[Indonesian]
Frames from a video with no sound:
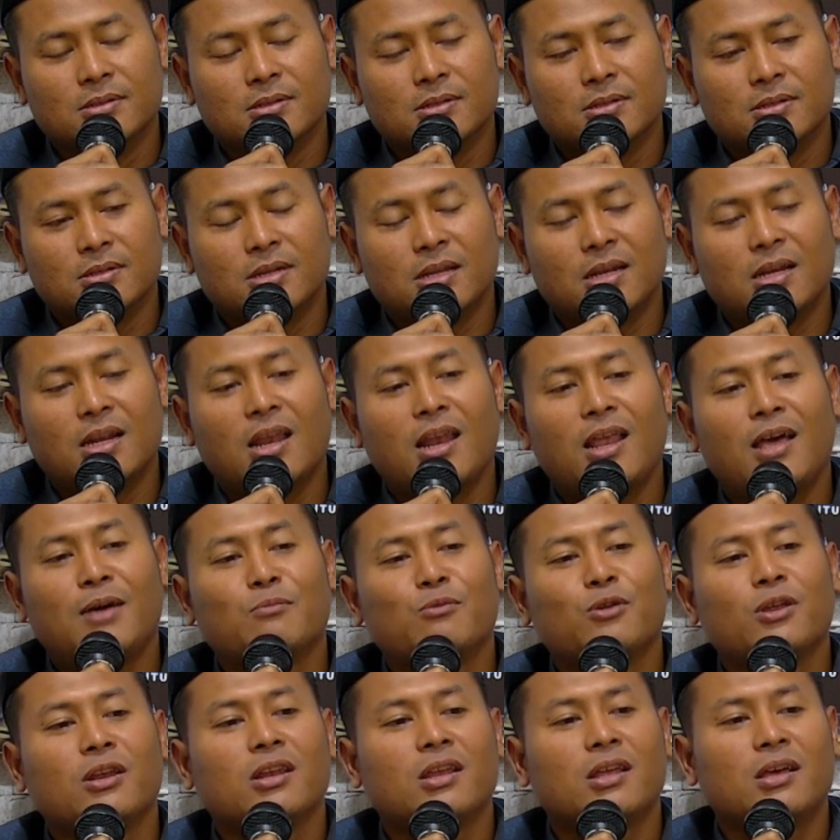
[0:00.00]
Dan
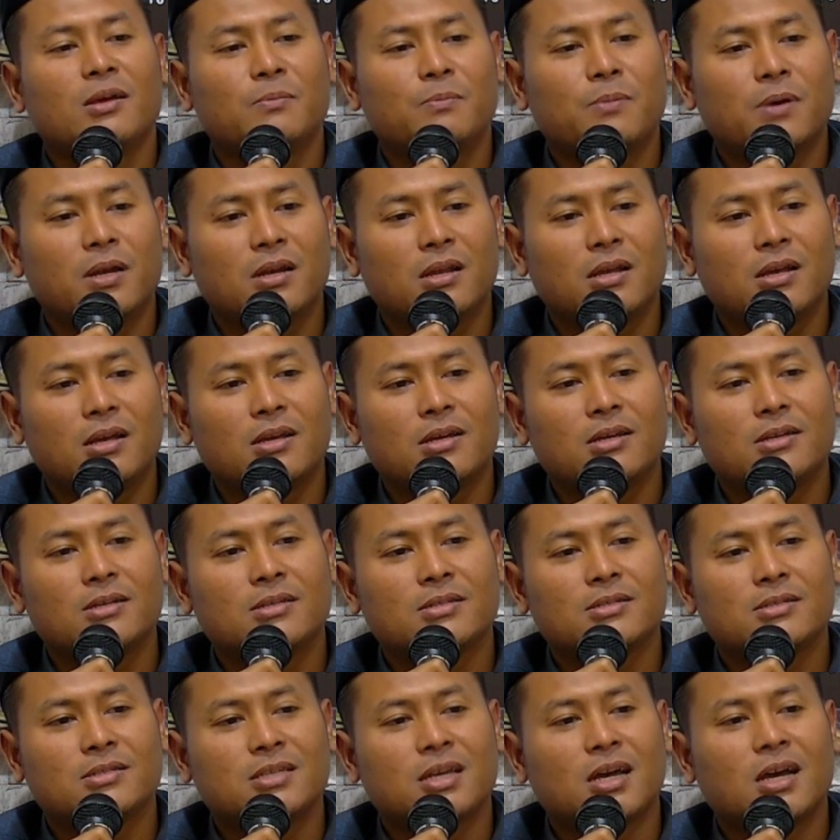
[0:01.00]
alhamdulillah pada
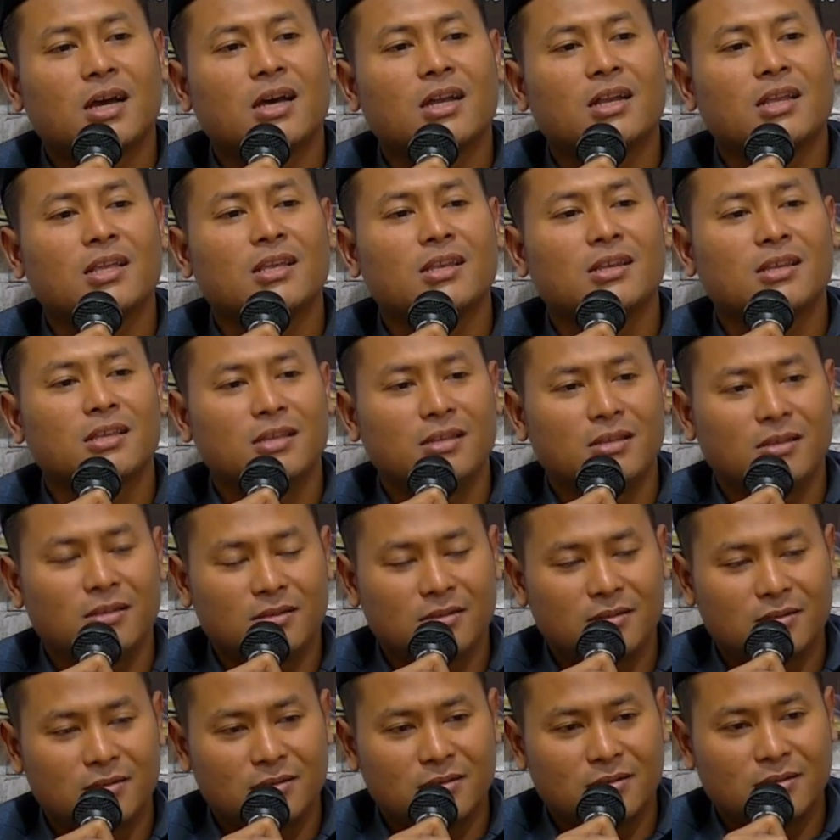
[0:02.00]
siang hari
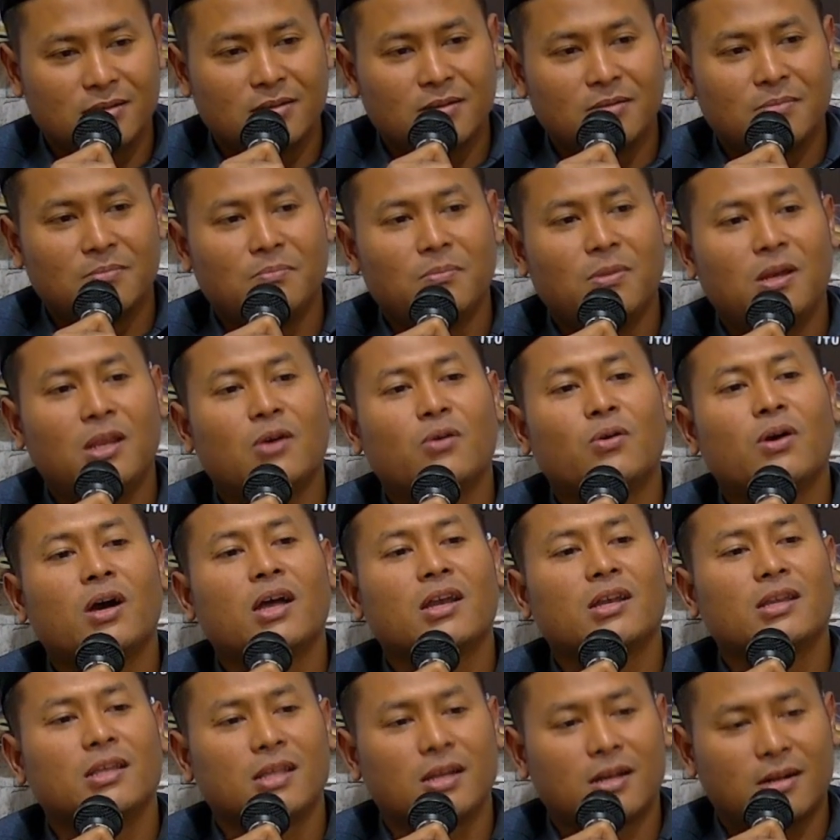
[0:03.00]
ini beliau
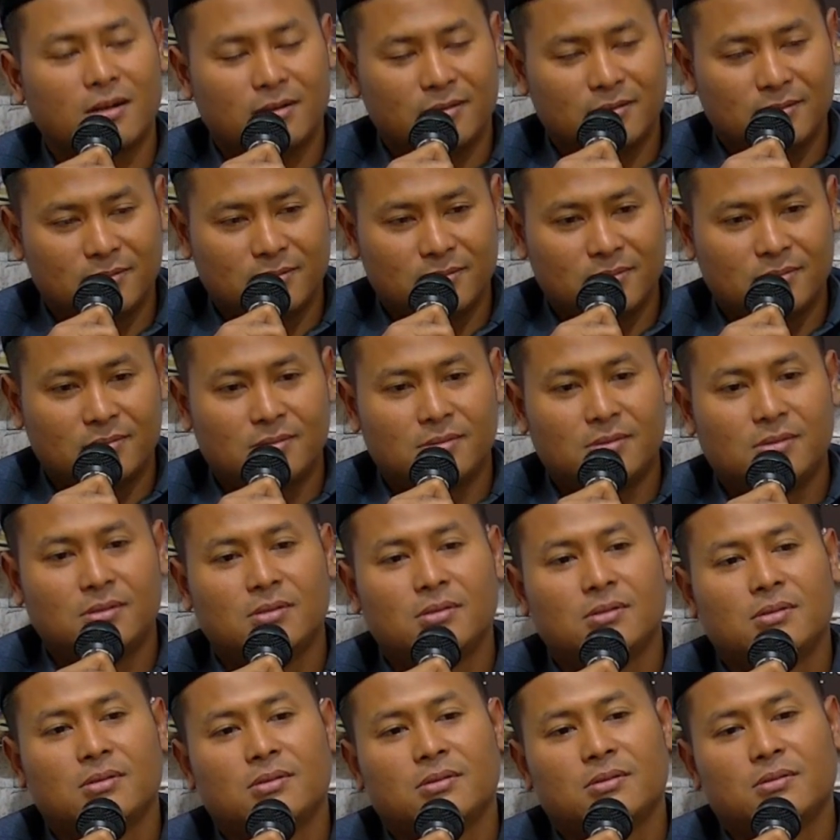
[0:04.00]
hadir
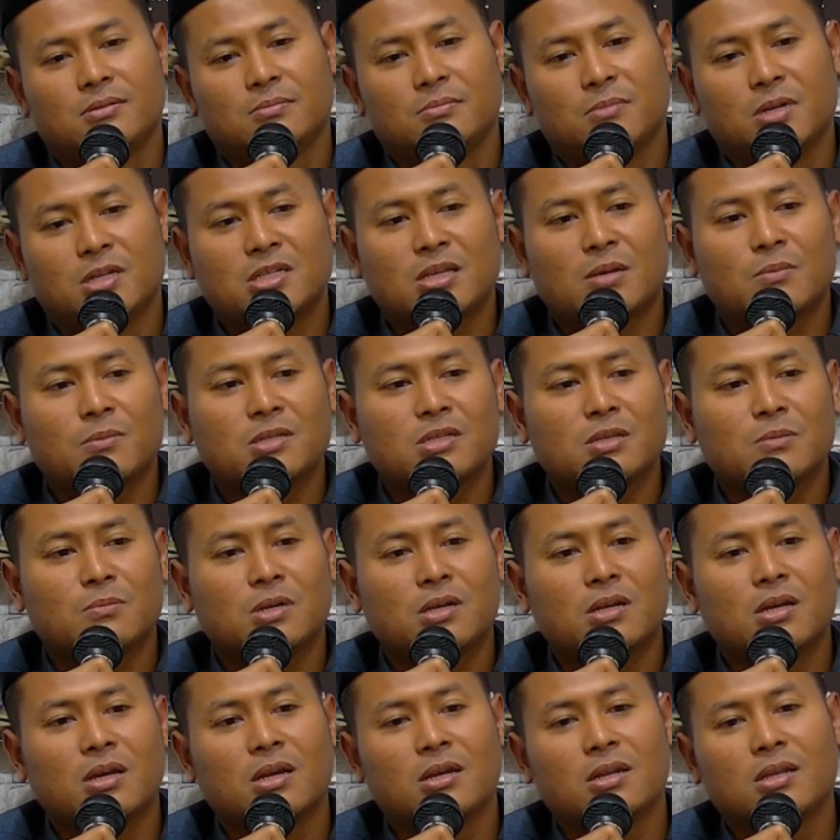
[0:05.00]
bersama-sama
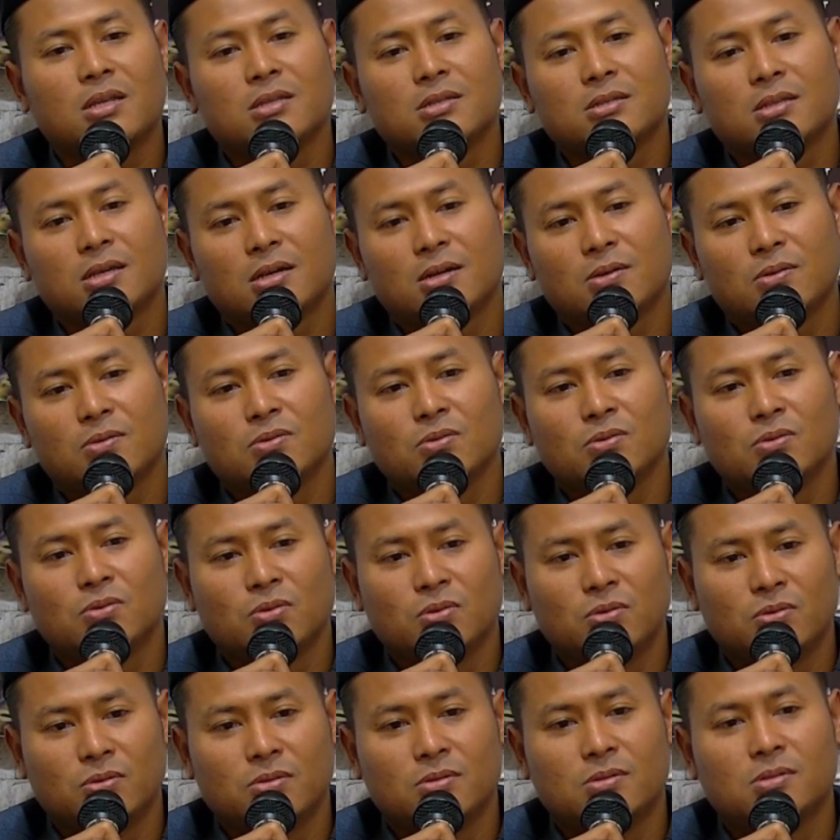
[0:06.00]
dengan kita
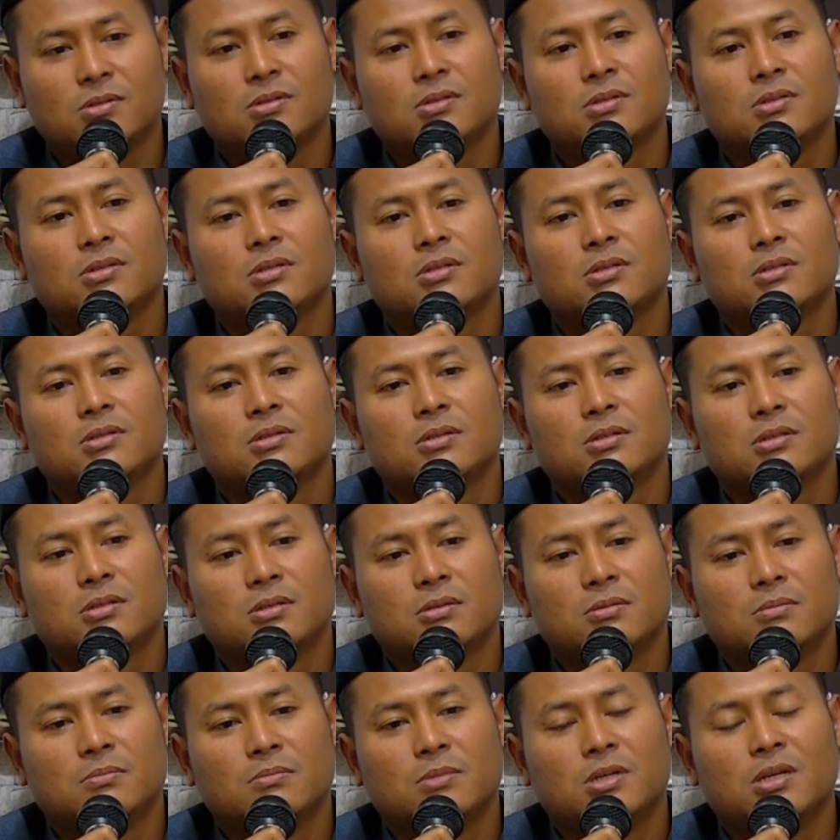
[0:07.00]
untuk
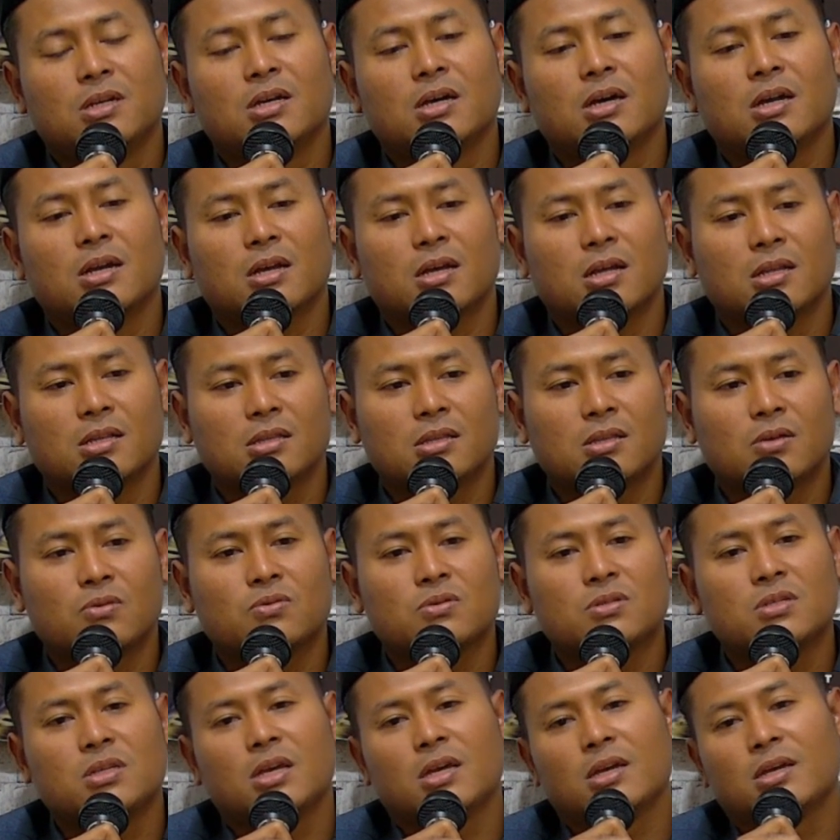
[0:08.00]
mendengarkan
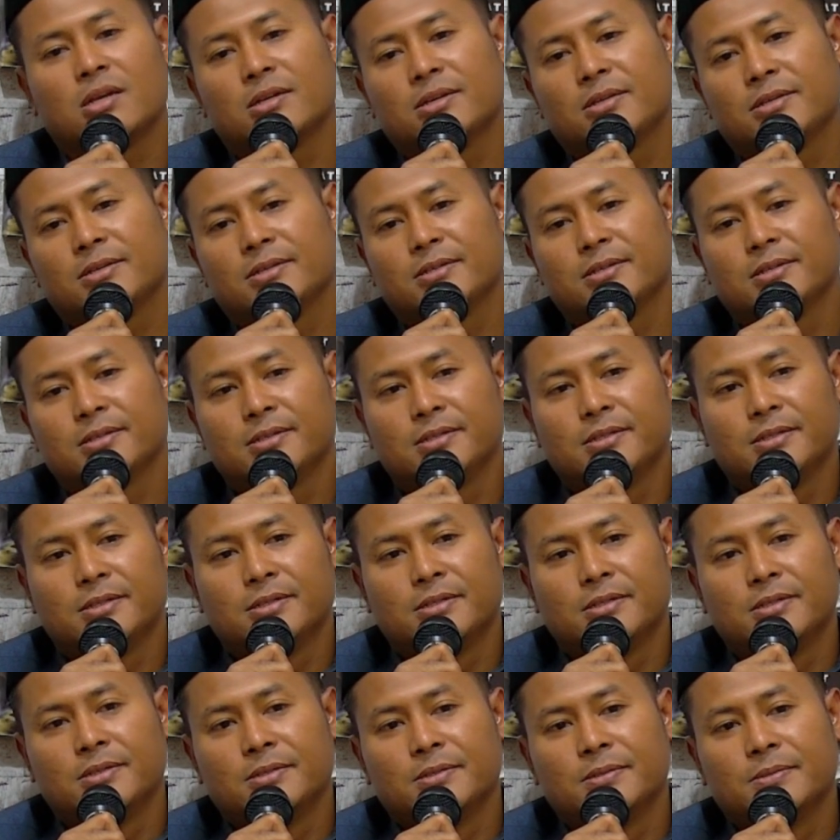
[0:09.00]
tausiah
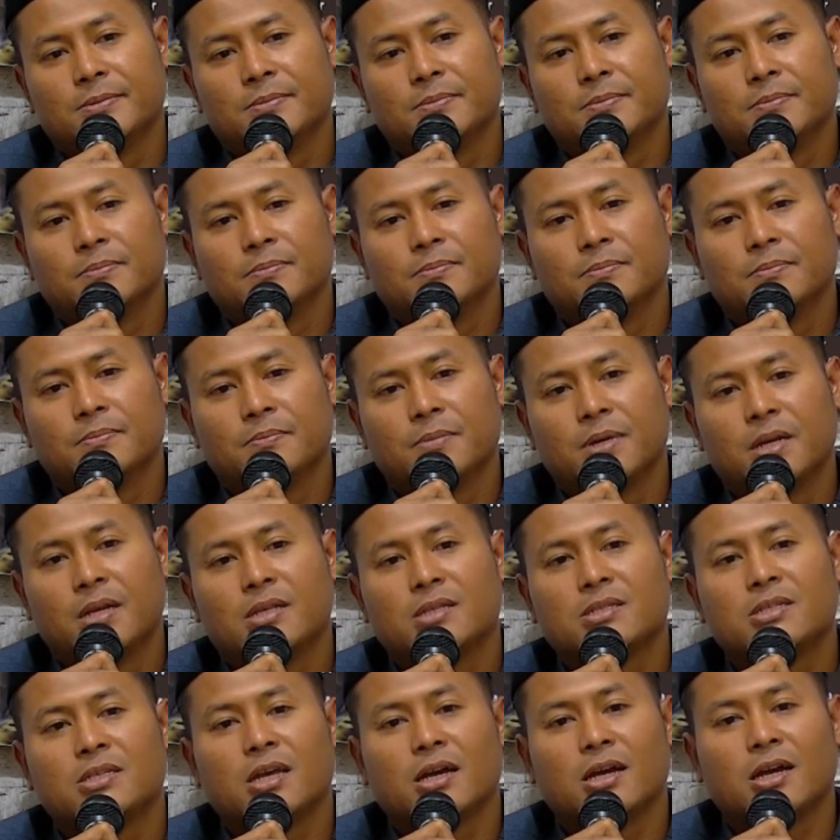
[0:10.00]
pada
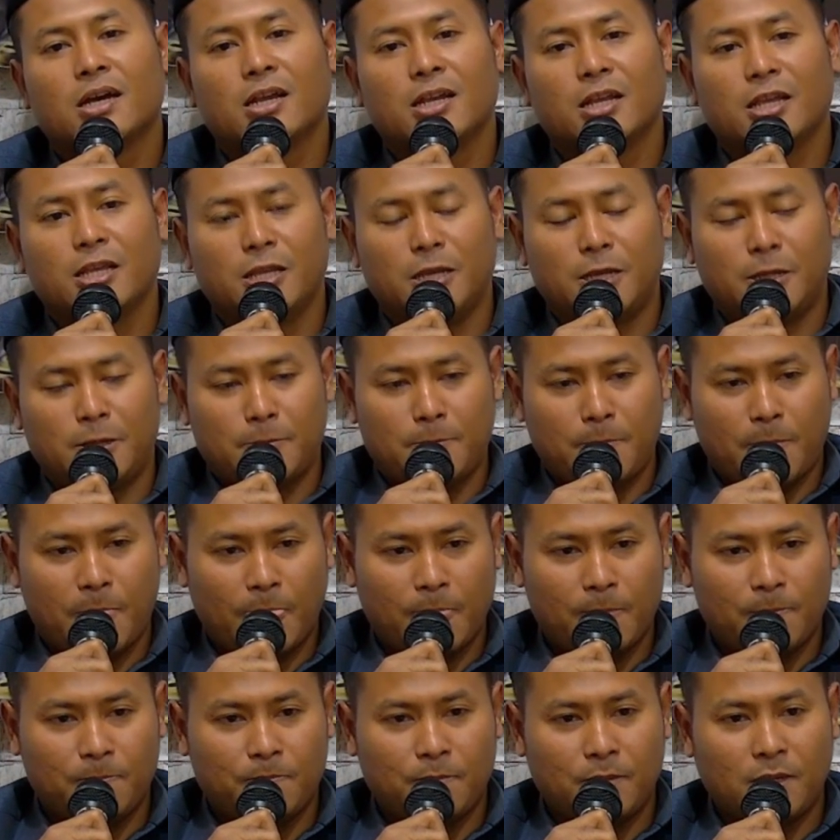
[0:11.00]
siang hari ini.
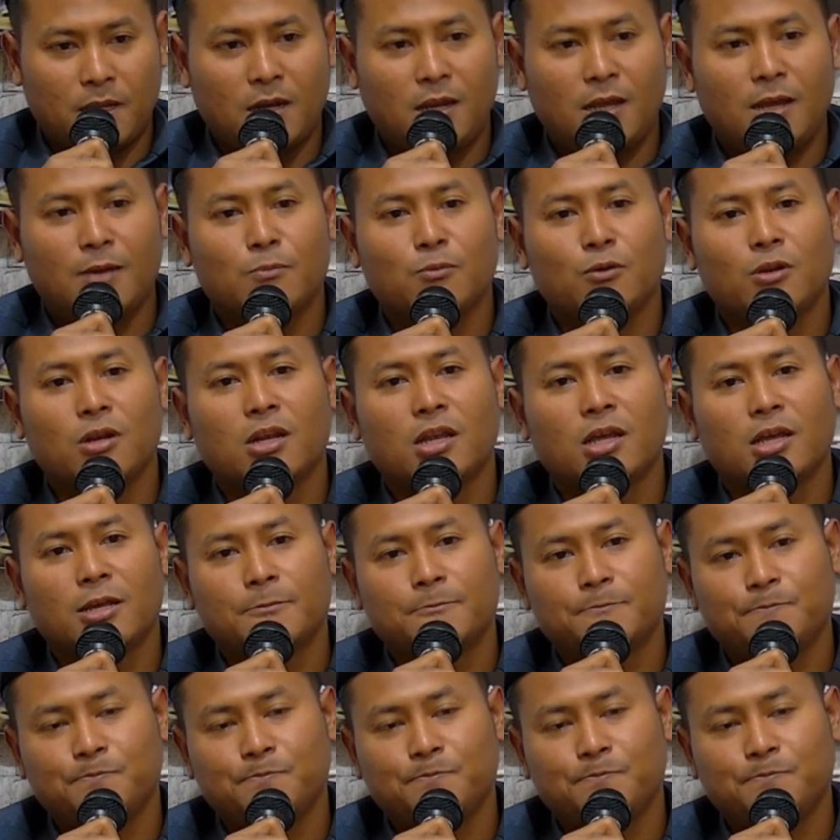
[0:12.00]
Alhamdulillah.